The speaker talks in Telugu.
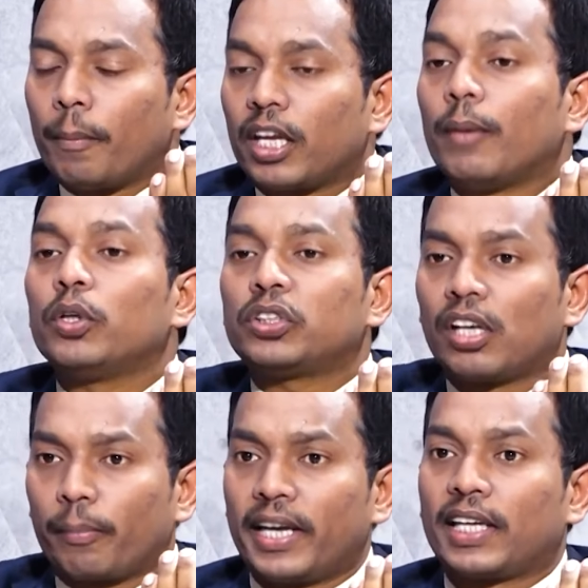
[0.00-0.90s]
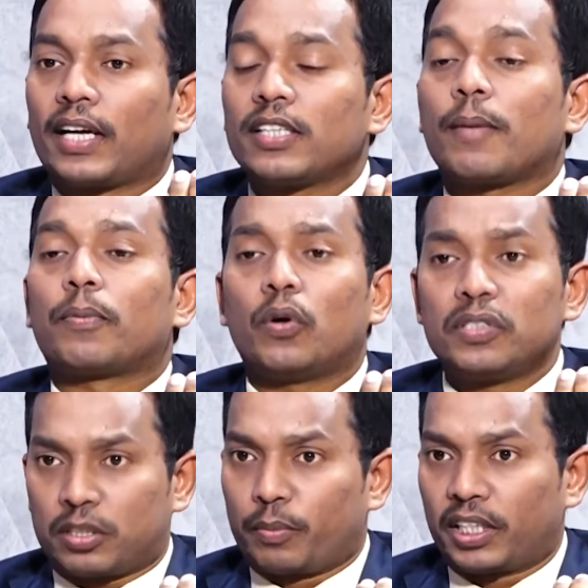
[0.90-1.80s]
మన ఎమోషనల్ మైండ్ కంటే సబ్
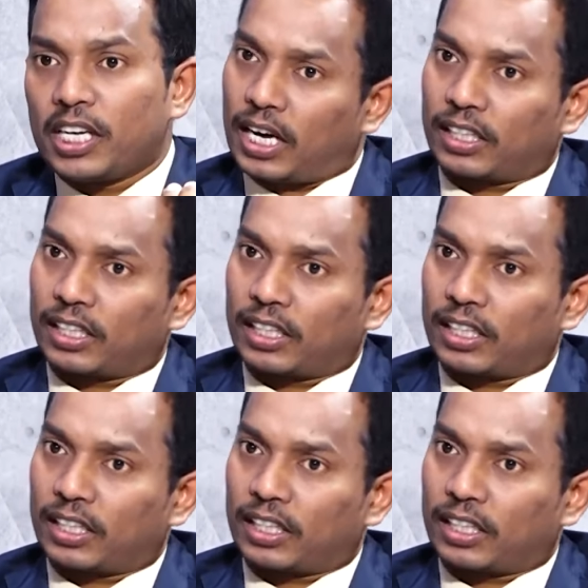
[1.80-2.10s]
మైండ్కి